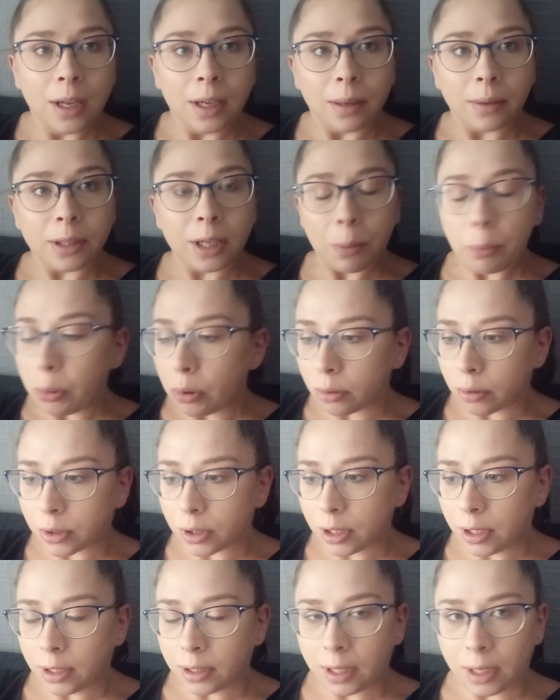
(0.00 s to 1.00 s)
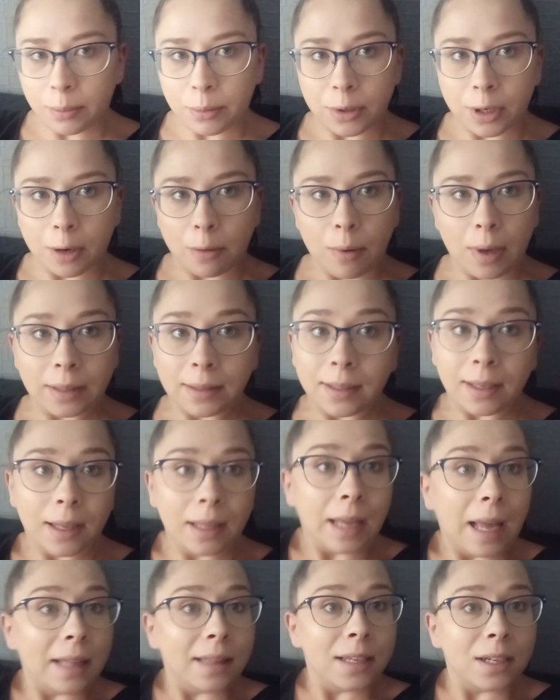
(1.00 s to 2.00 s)
nie położyli tej
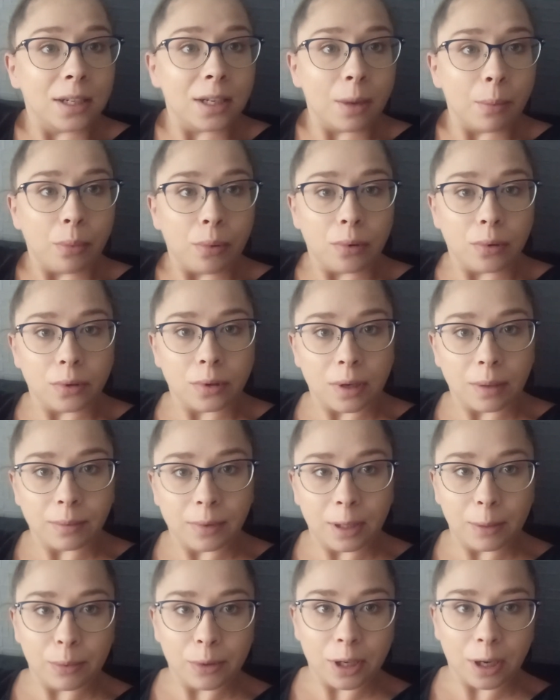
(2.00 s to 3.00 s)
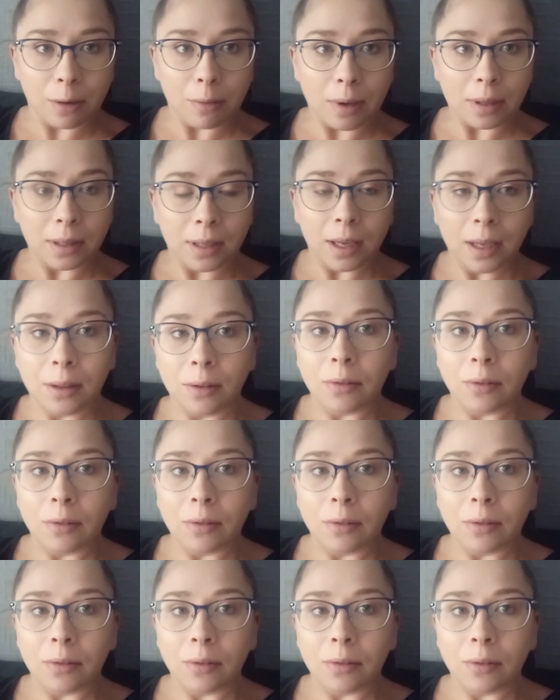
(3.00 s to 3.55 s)
przekładki. Ja też nie położyłam tej przekładki.